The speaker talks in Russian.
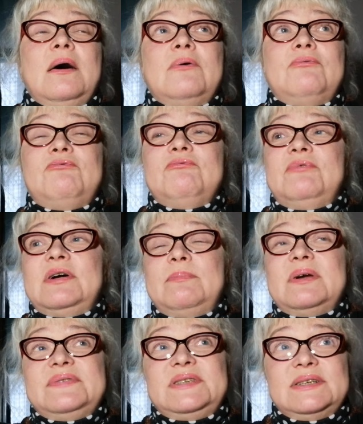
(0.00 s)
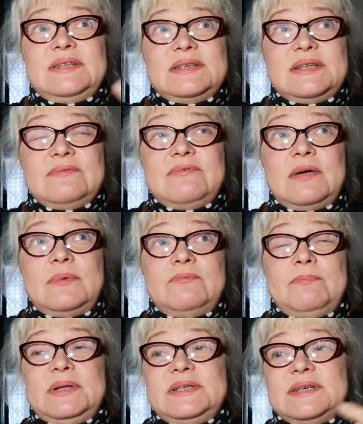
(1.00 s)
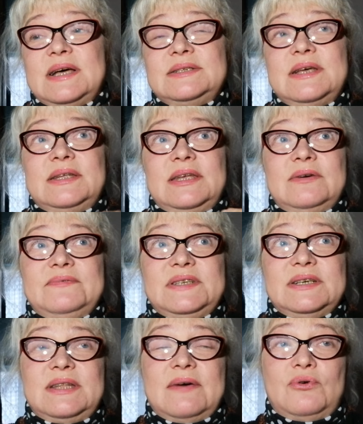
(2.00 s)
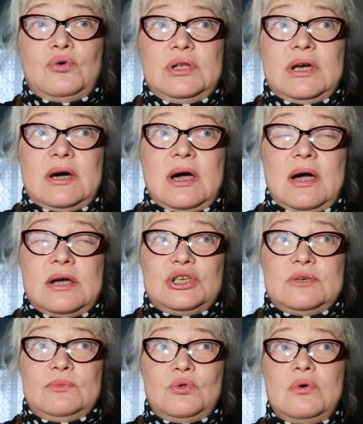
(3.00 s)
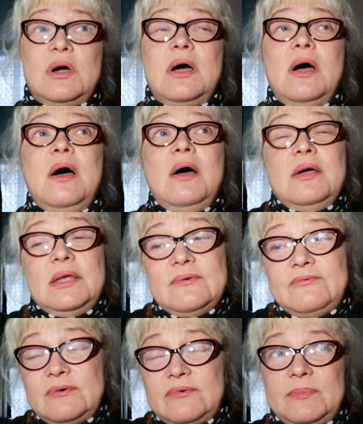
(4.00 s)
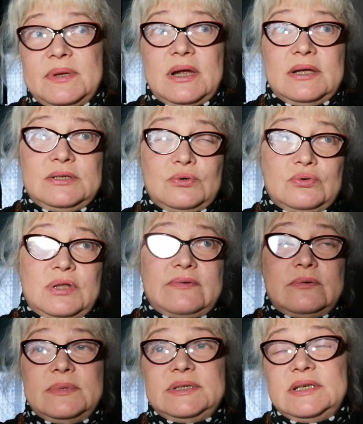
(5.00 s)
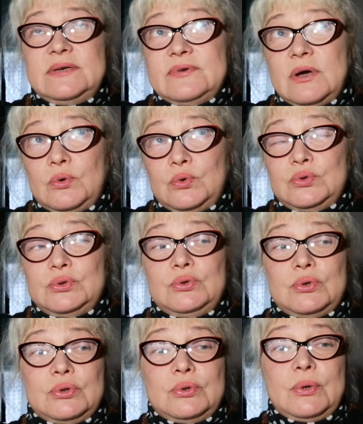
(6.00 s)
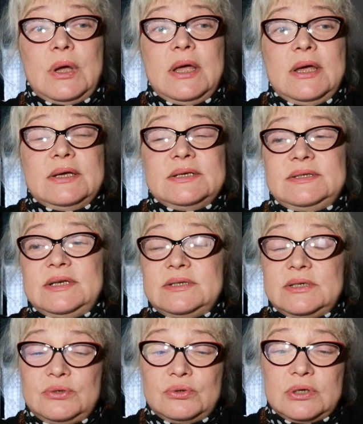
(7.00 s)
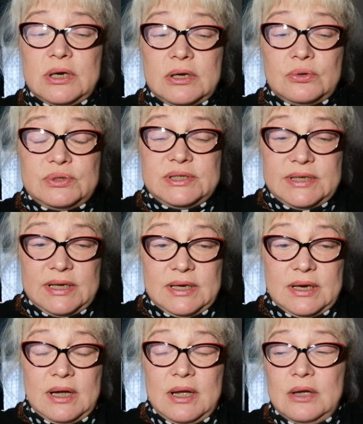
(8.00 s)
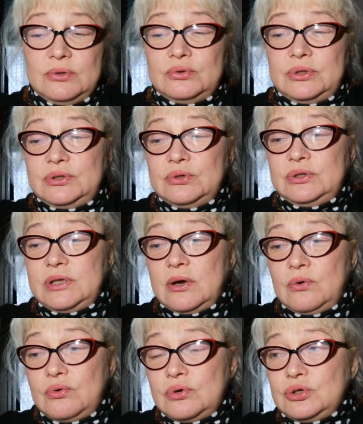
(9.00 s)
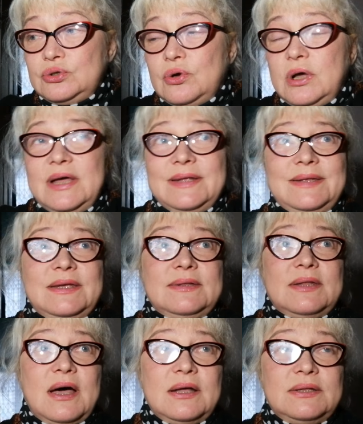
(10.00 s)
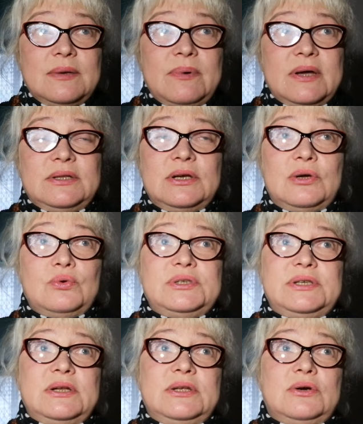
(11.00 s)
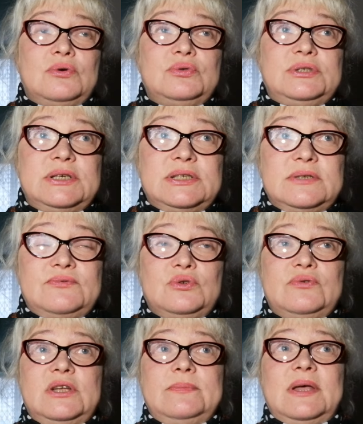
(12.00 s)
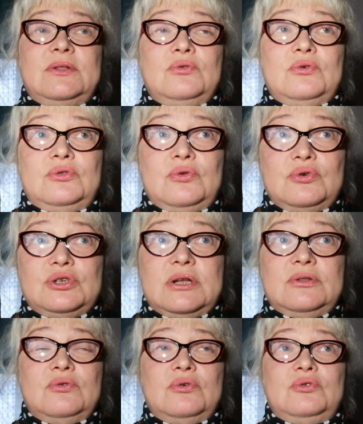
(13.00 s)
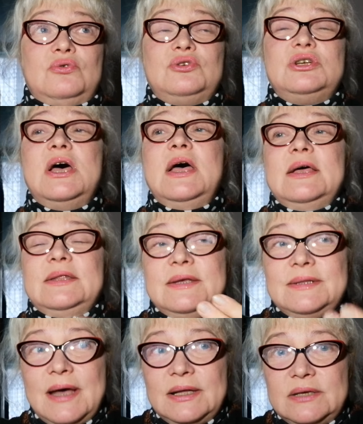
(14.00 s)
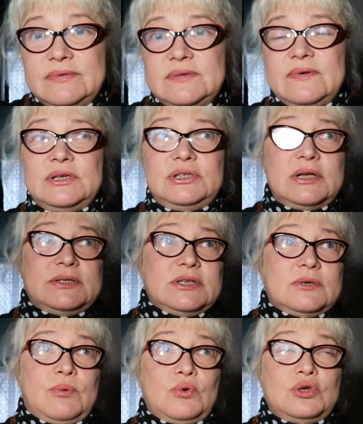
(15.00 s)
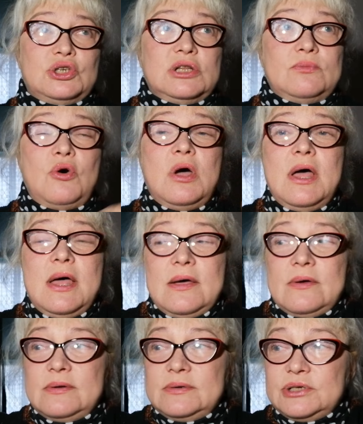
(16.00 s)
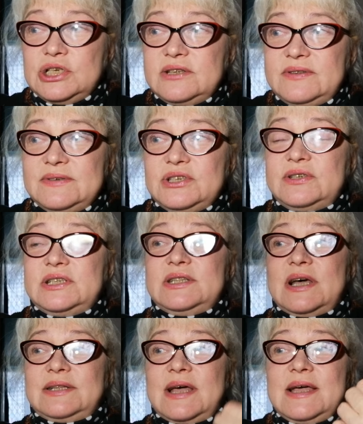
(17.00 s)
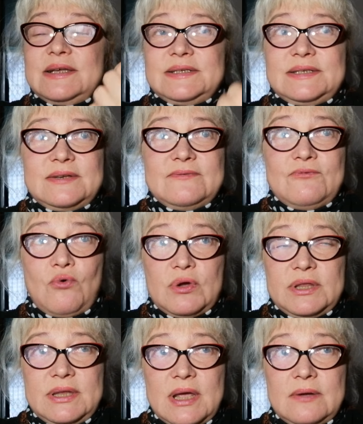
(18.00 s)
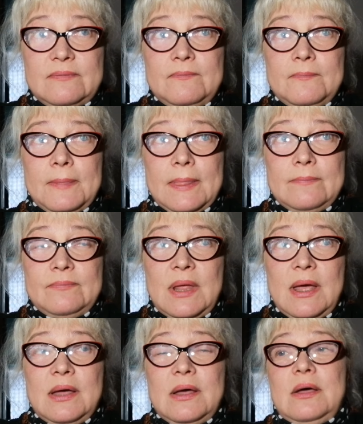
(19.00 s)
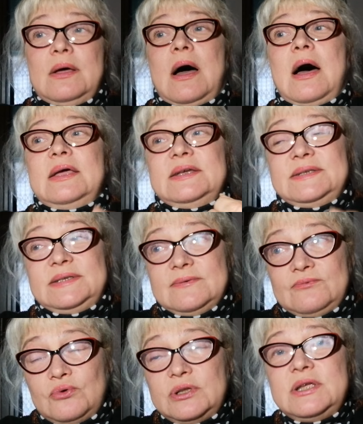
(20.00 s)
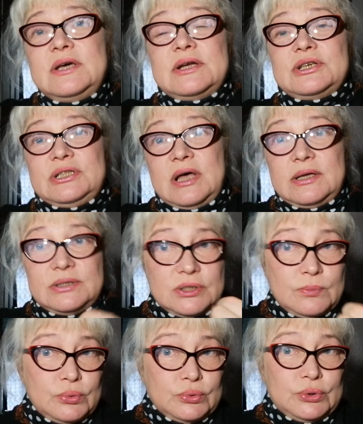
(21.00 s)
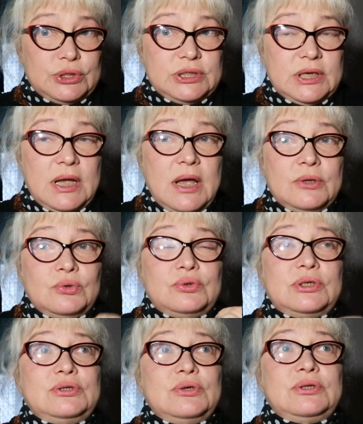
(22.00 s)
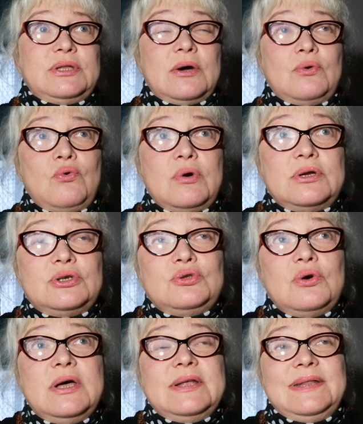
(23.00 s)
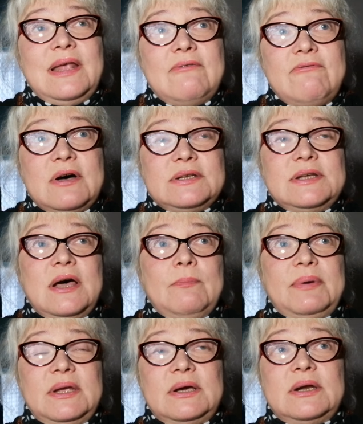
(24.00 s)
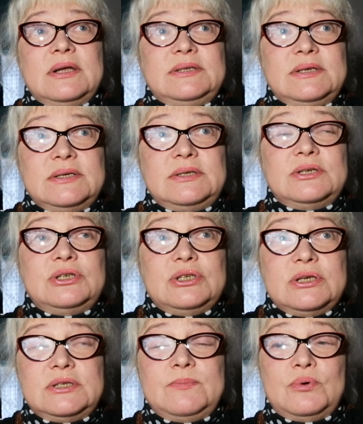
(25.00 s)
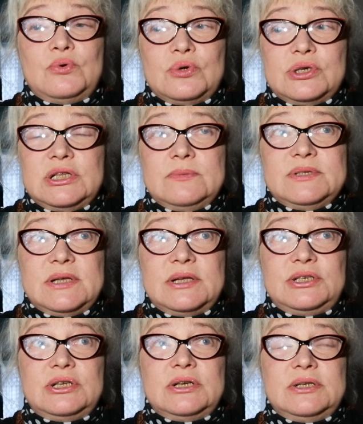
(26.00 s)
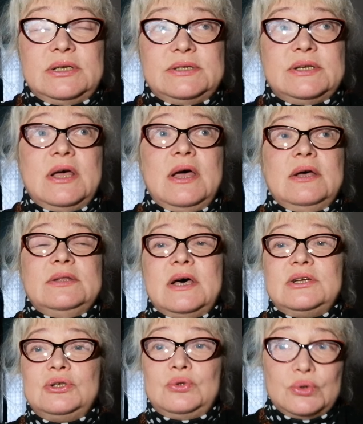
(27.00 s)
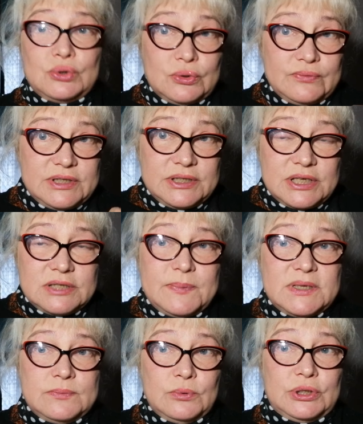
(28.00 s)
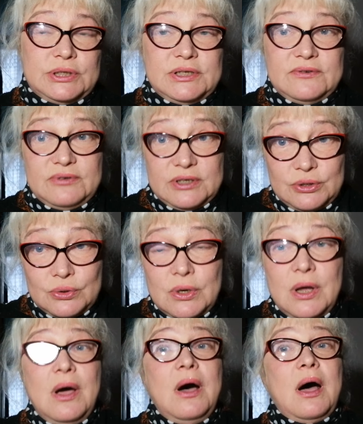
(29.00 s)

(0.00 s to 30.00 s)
Выбор всегда за вами, в предсказании всегда в хрониках Акаши много, и вы выбираете, куда вам идти и в какую сторону. Здесь идет каруселька. Тут идет такое, что не надо по этой карусельке крутиться все время одно и то же, одно и то же. Не надо возвращаться к прошлому. Э, жить, жить надо сегодня – а из сегодня рождается будущее. Тут идет такое, что для вас прекратите жить прошлым, зачеркните. Даже то, что вы сейчас посмотрите видео,